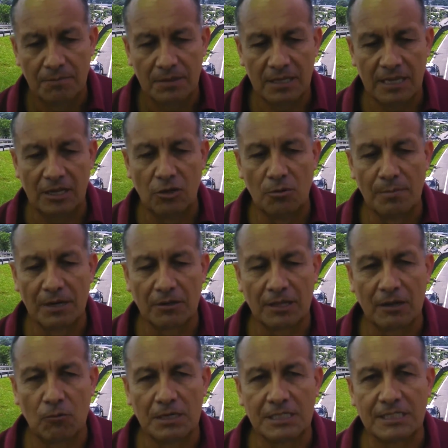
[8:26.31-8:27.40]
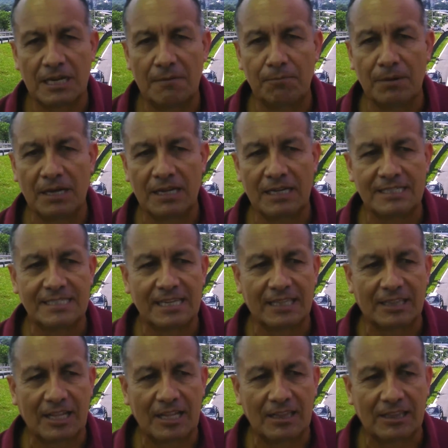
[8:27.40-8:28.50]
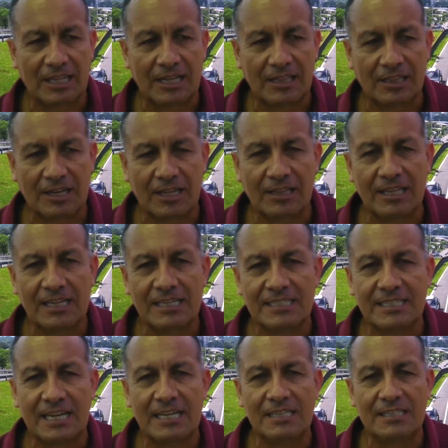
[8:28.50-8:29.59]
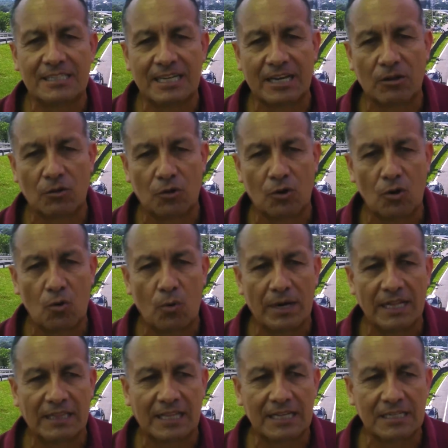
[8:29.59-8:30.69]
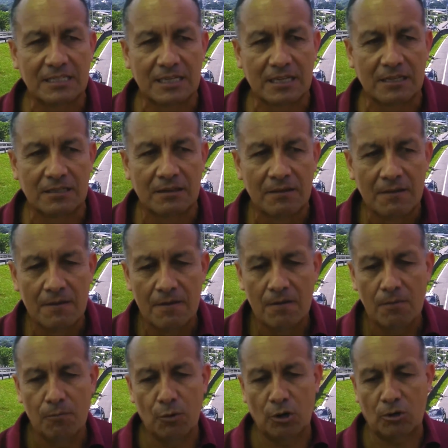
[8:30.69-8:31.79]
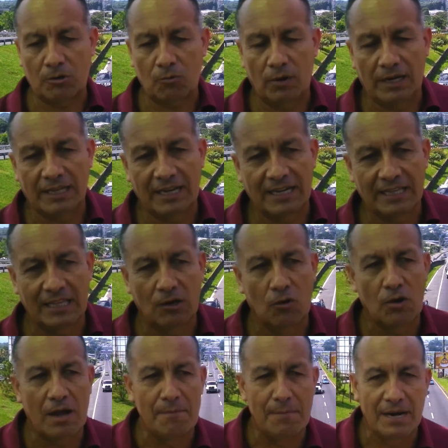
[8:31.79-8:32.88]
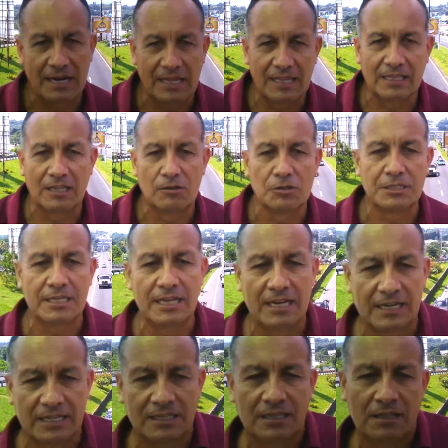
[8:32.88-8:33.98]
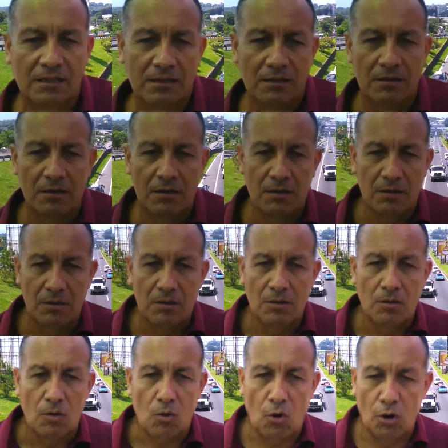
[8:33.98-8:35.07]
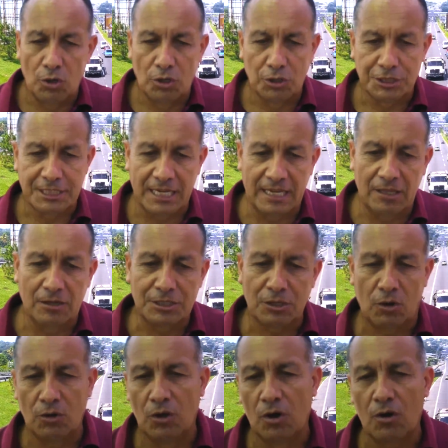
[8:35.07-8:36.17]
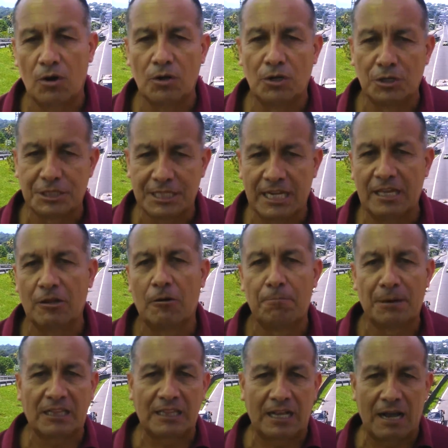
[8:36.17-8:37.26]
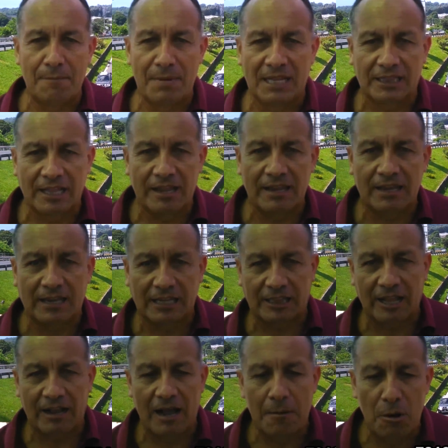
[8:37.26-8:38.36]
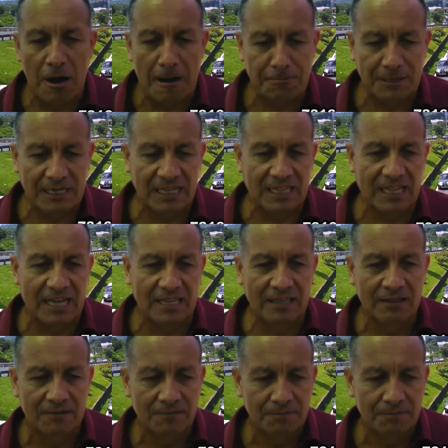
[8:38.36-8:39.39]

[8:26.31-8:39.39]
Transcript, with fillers: Y el número de WhatsApp es el 7316-0246. Por cualquiera de los camaradas de los Tigres, conocidos o no conocidos prácticamente, y que tengamos afinidad